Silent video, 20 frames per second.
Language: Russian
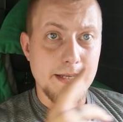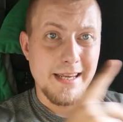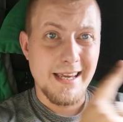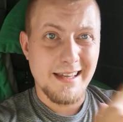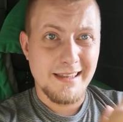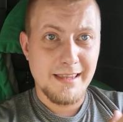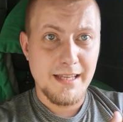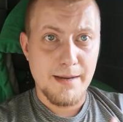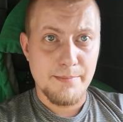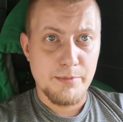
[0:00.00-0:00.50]

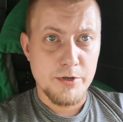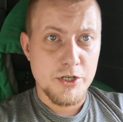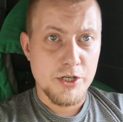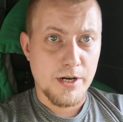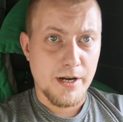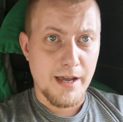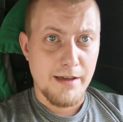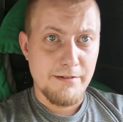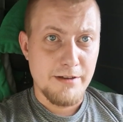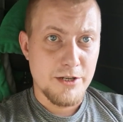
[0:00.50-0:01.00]
Ни одна
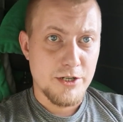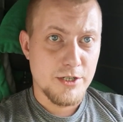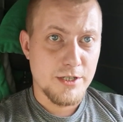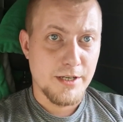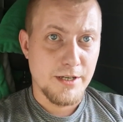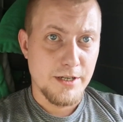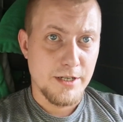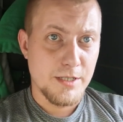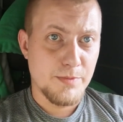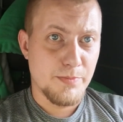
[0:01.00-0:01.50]

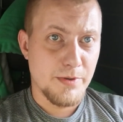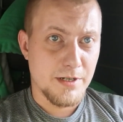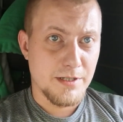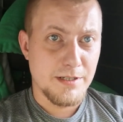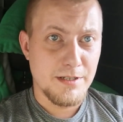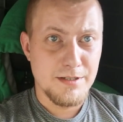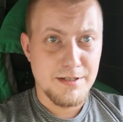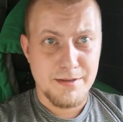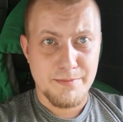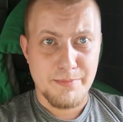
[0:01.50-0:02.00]
почерковедческая
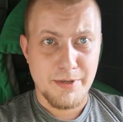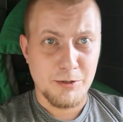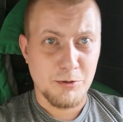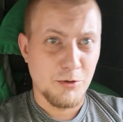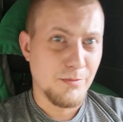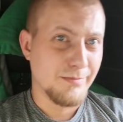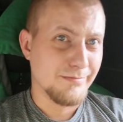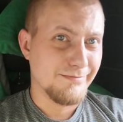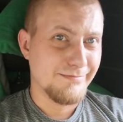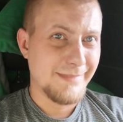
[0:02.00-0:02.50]
экспертиза
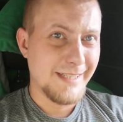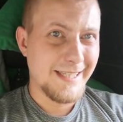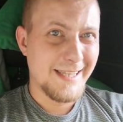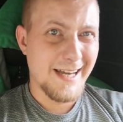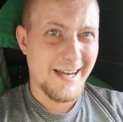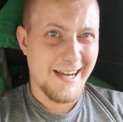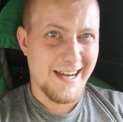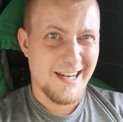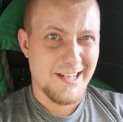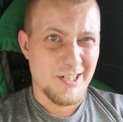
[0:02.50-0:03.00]
потом не
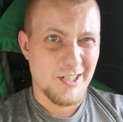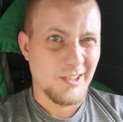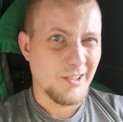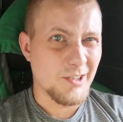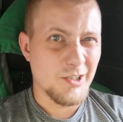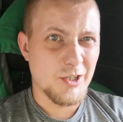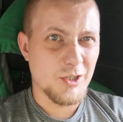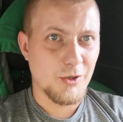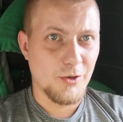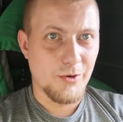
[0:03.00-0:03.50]
докажет,
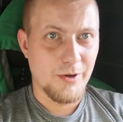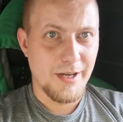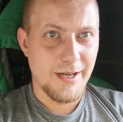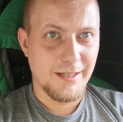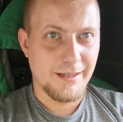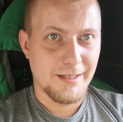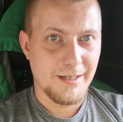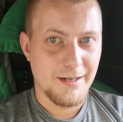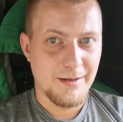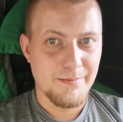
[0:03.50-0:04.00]
что
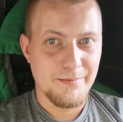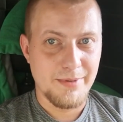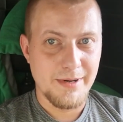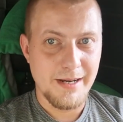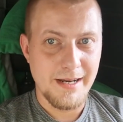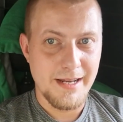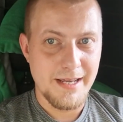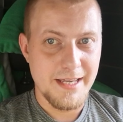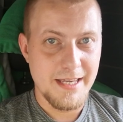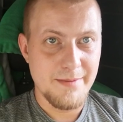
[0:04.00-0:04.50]
это
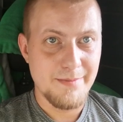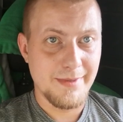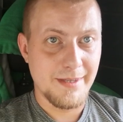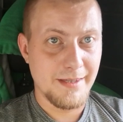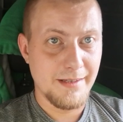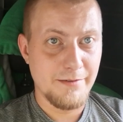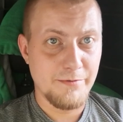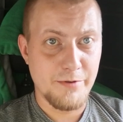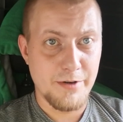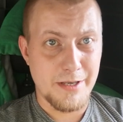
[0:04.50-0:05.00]
были
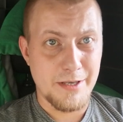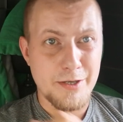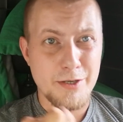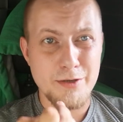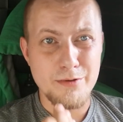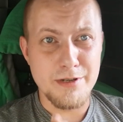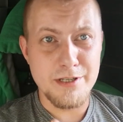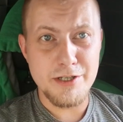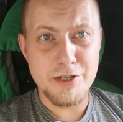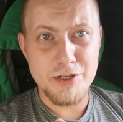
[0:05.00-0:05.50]
именно вы. И
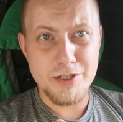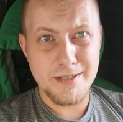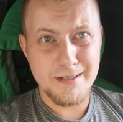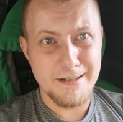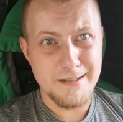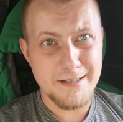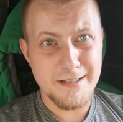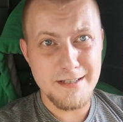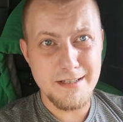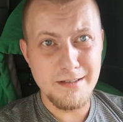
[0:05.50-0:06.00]

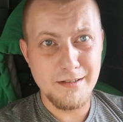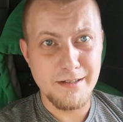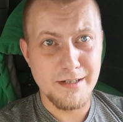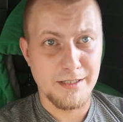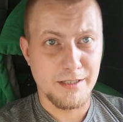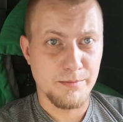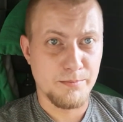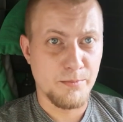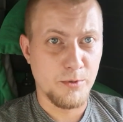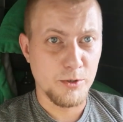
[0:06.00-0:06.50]
юридической
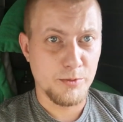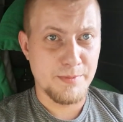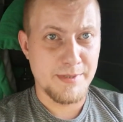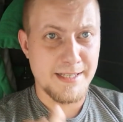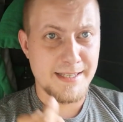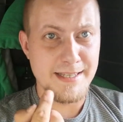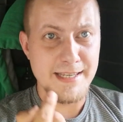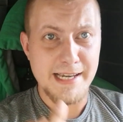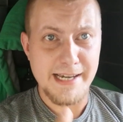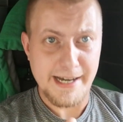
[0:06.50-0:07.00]
силы эта
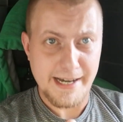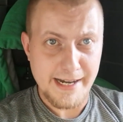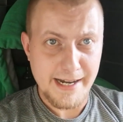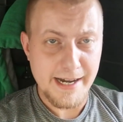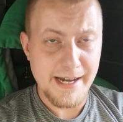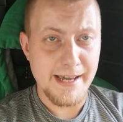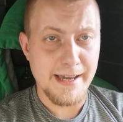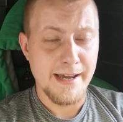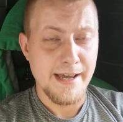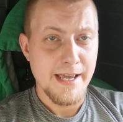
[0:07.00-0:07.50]
подпись
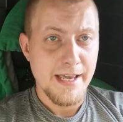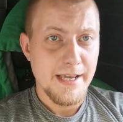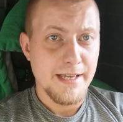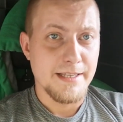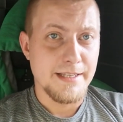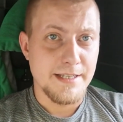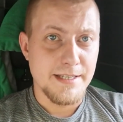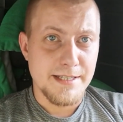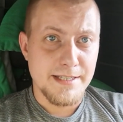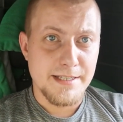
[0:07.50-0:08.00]
никакая
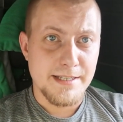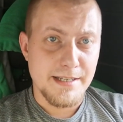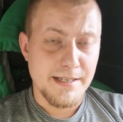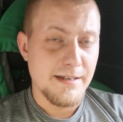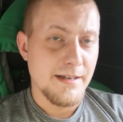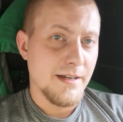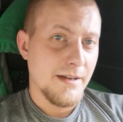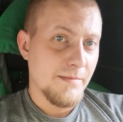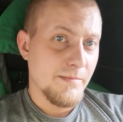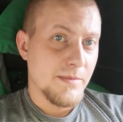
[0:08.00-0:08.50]

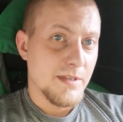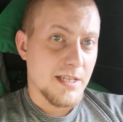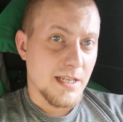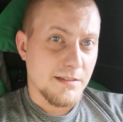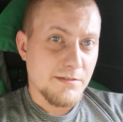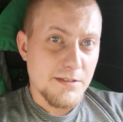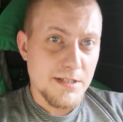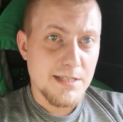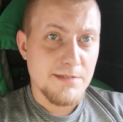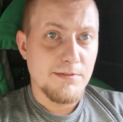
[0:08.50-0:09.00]
нести,
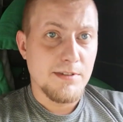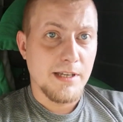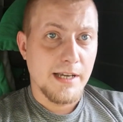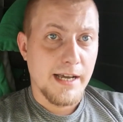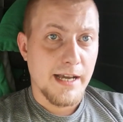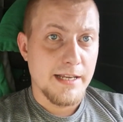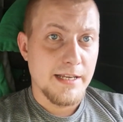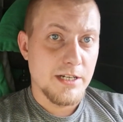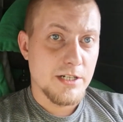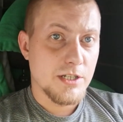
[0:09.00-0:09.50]

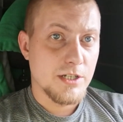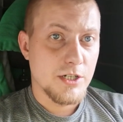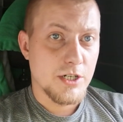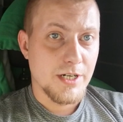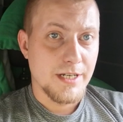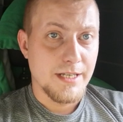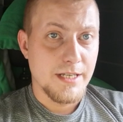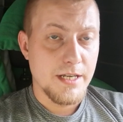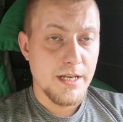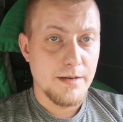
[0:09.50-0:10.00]
соответственно, конечно
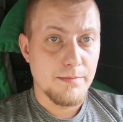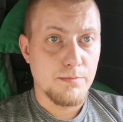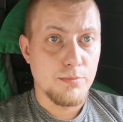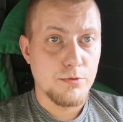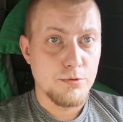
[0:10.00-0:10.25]
же, не